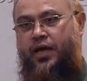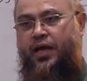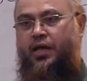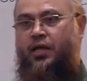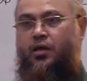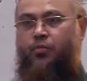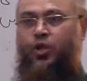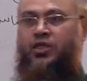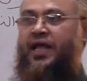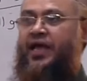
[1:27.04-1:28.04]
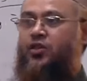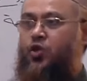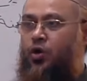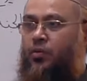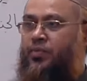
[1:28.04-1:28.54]
হ্যাঁ বলতে থাকেন
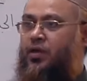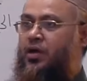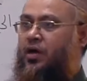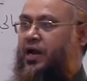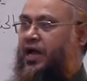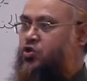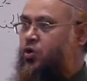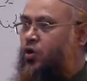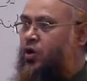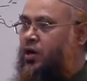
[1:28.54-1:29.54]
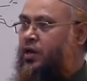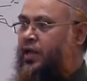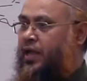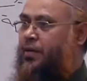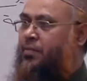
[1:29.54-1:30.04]
তো রাজলন
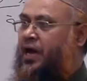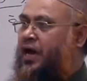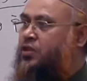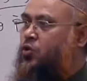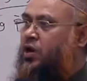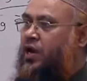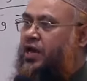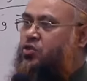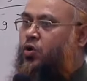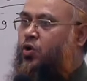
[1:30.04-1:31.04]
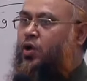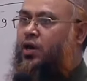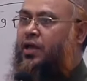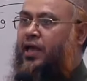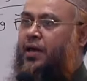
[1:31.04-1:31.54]
এমরাতন রাজলন
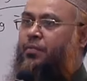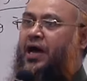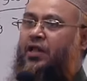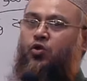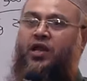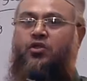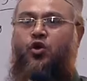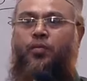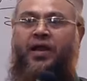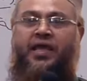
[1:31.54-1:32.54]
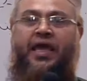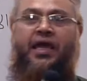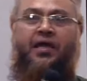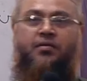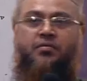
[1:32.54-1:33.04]
এমরাতন রাজলন মানে কি
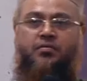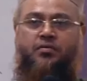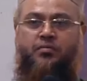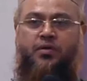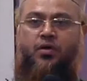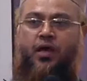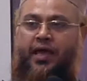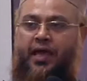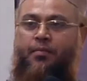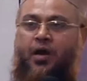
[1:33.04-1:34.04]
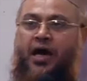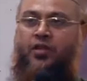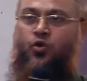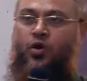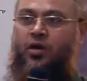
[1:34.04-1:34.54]

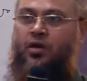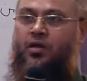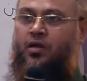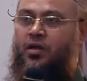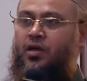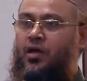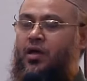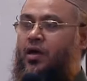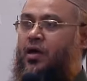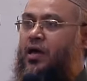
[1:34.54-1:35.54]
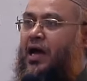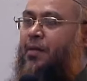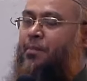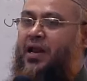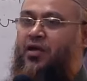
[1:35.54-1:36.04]
এমরাতন
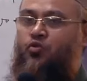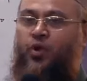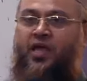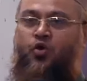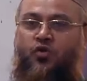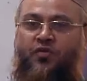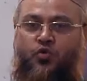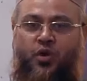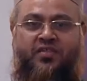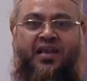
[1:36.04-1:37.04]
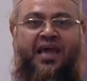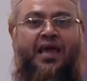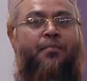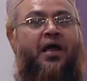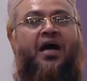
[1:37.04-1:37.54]
আপনারা সুরা ইউসুফে শুনেছেন না
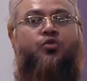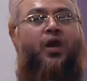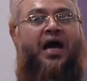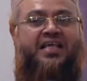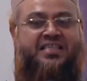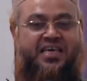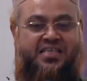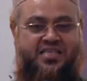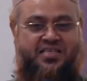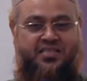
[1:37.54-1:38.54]
এমরা আতুল আজিজ